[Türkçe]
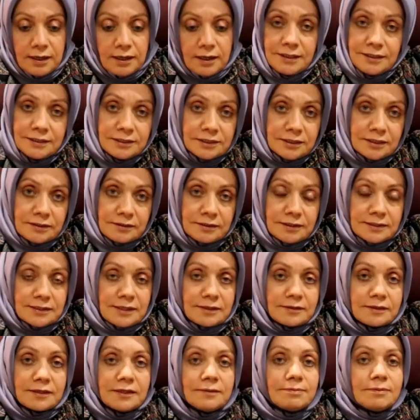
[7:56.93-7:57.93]
El hijyenini
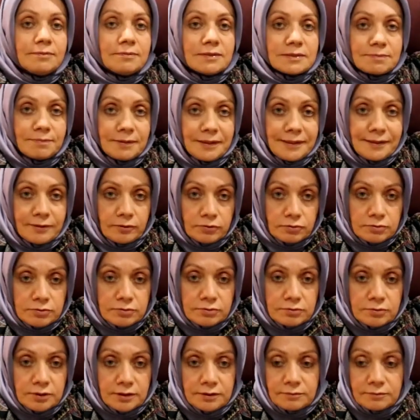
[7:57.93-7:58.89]
zaten hepimiz biliyoruz.